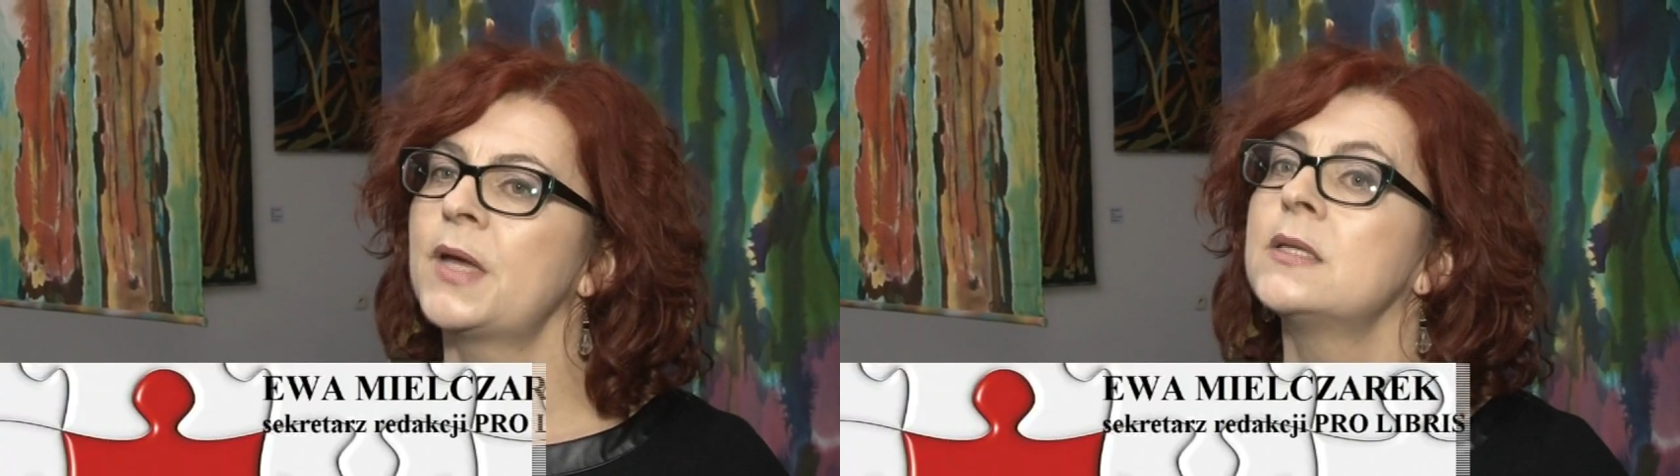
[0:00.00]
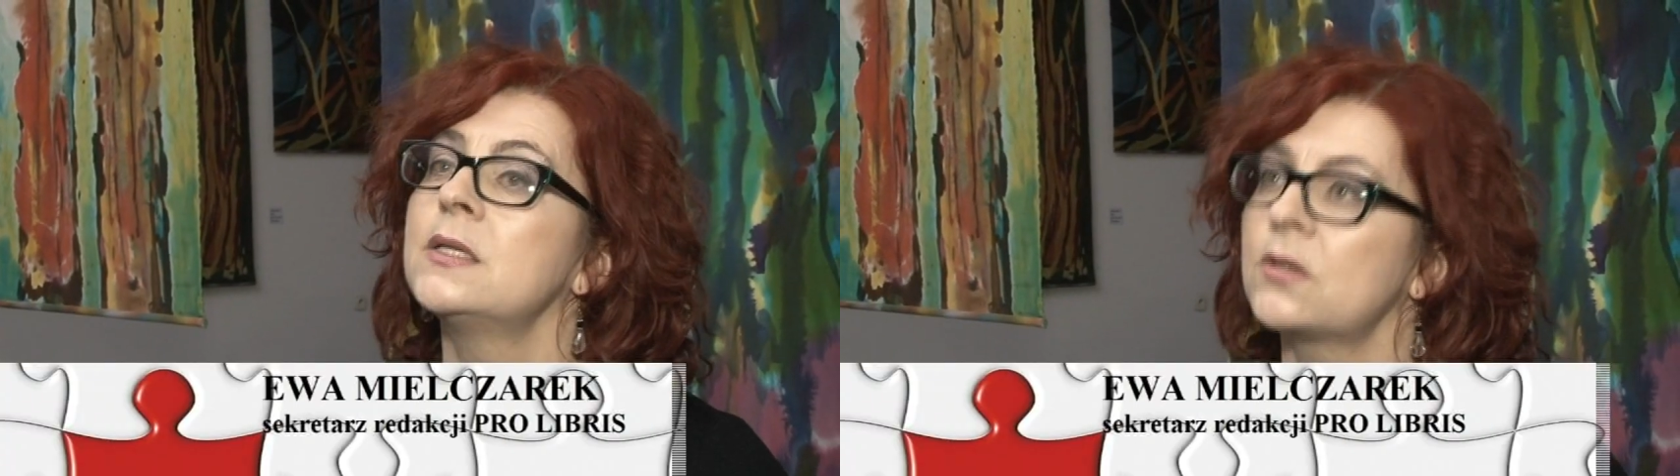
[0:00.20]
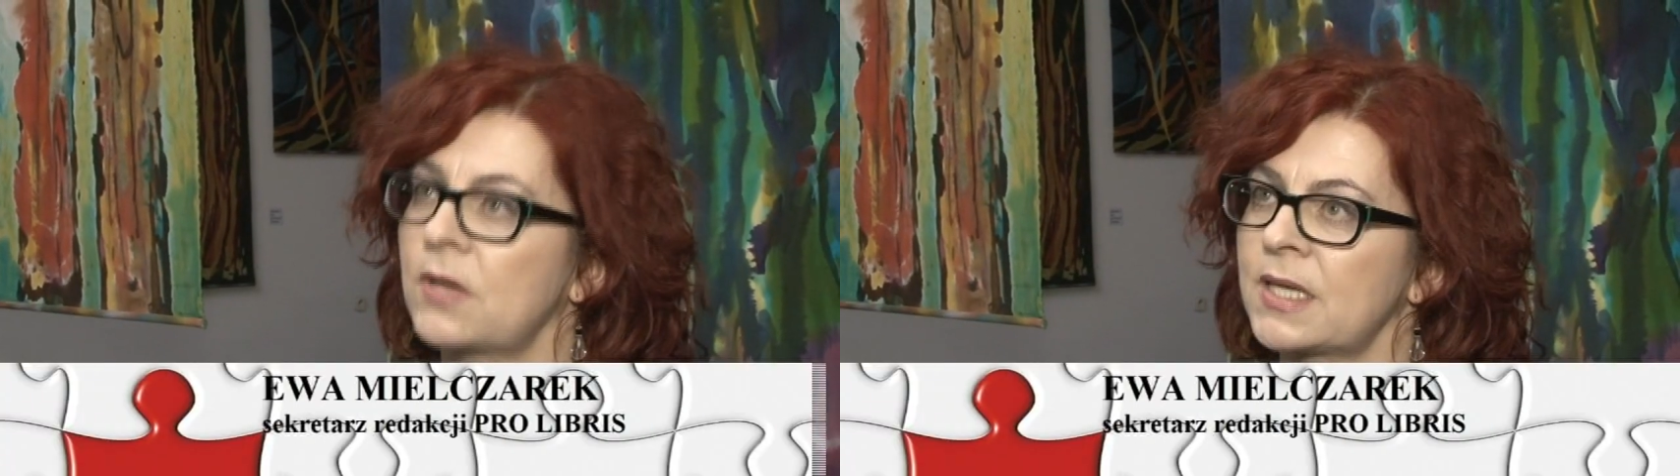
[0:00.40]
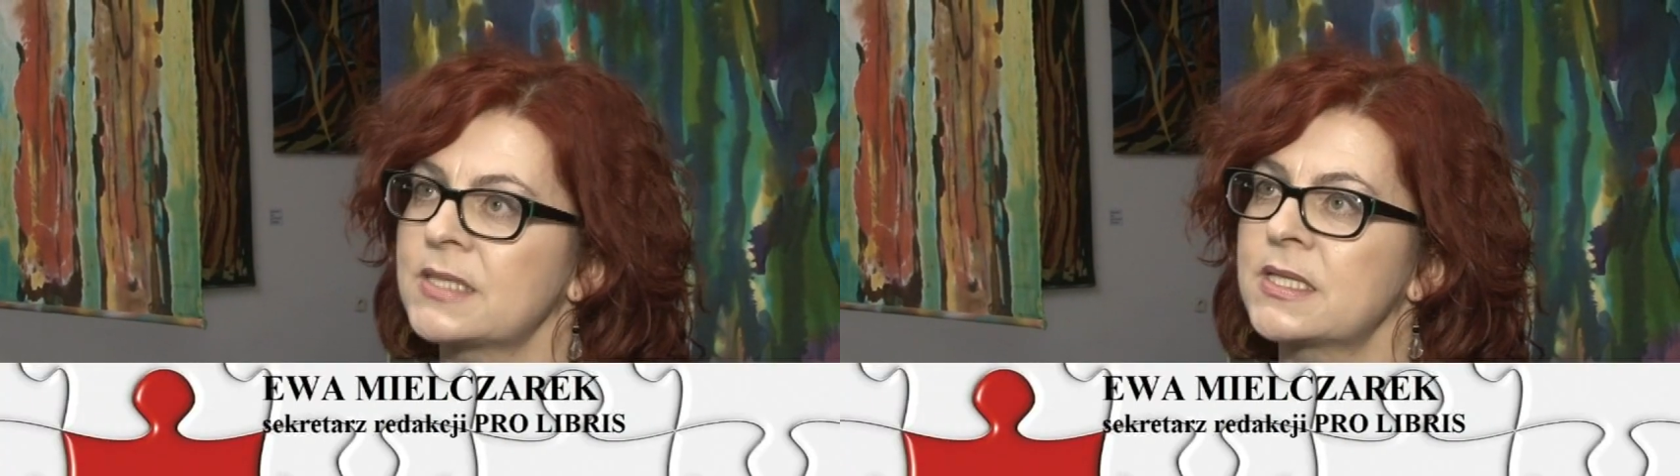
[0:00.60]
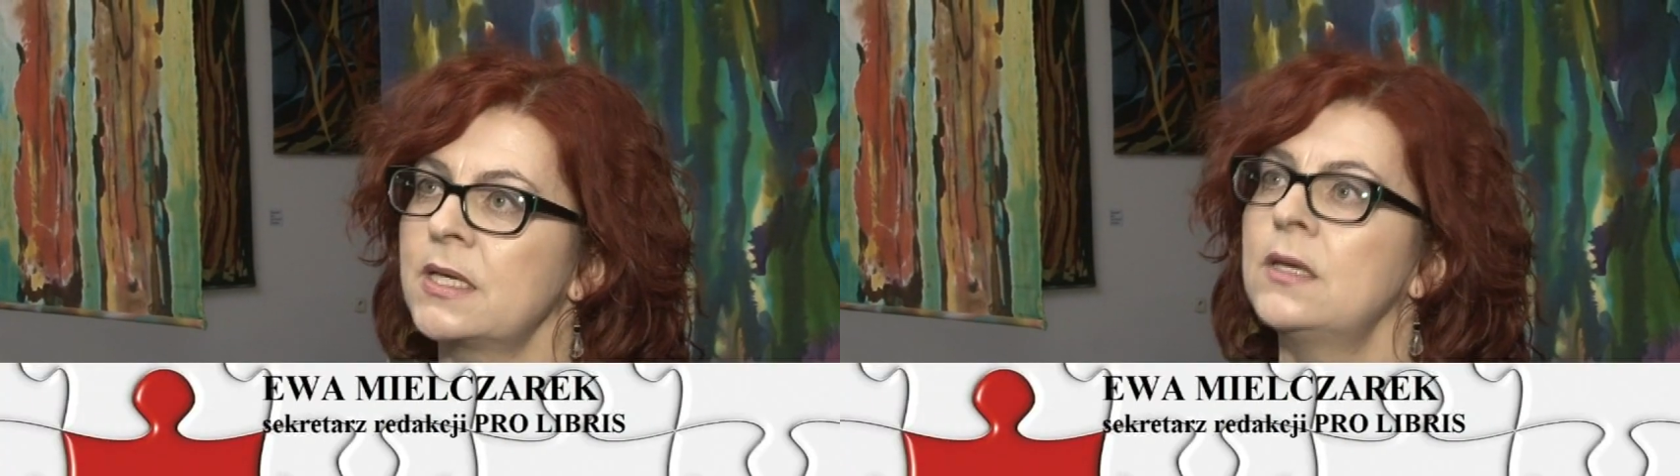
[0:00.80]
Anny
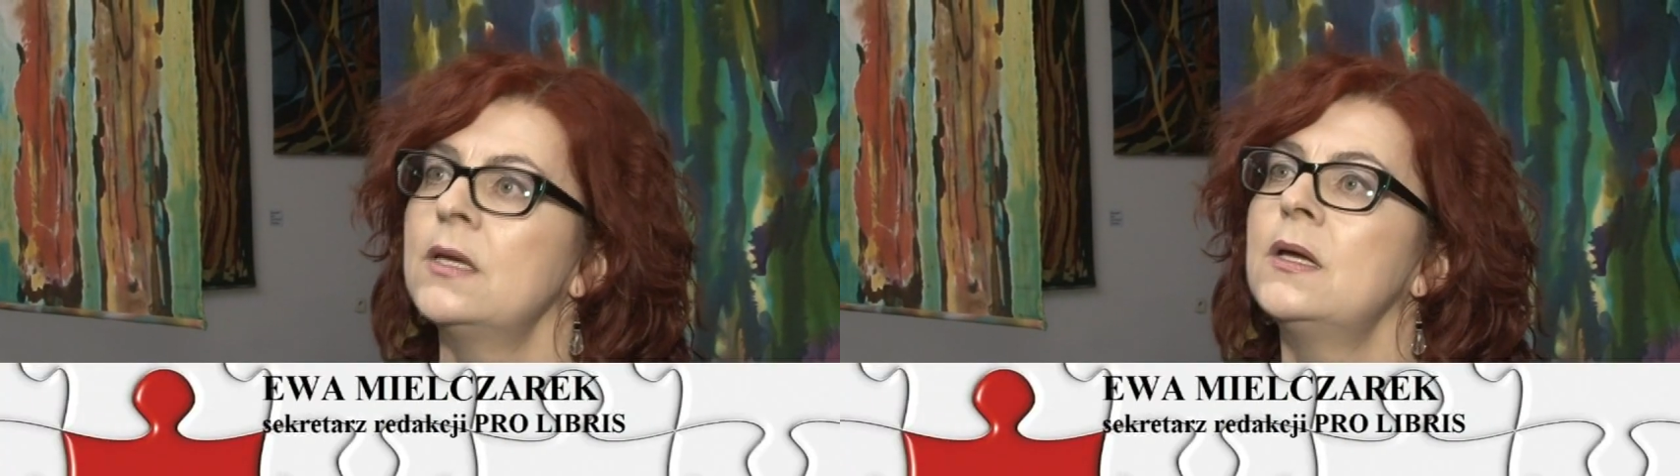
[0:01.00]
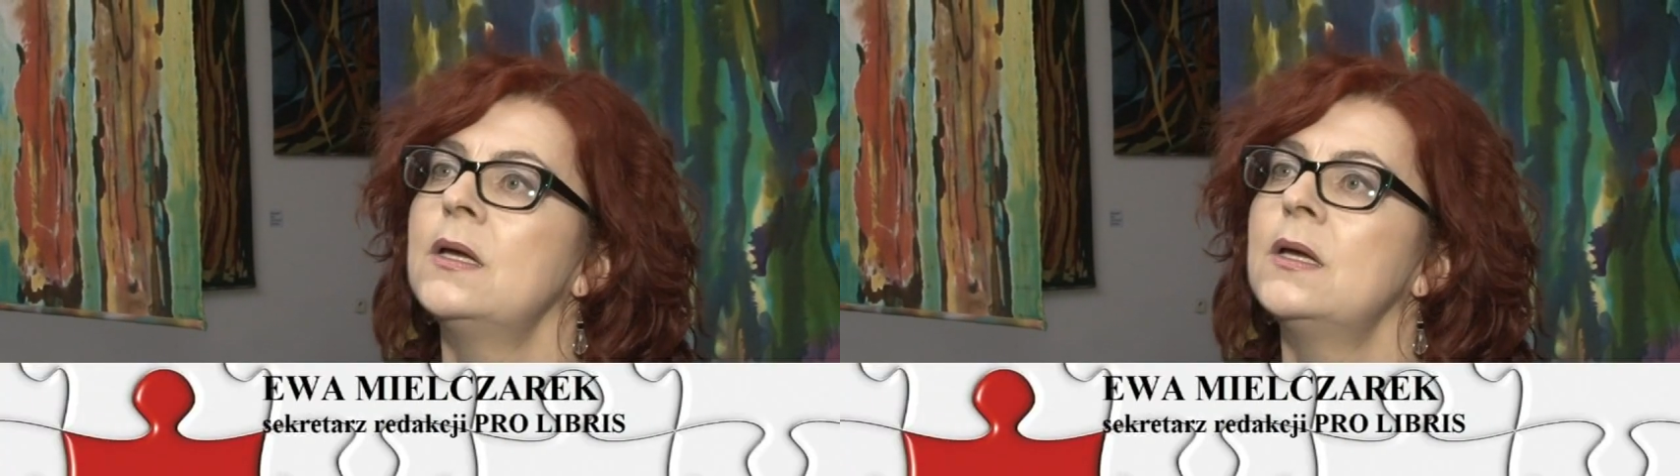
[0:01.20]
Tokarskiej,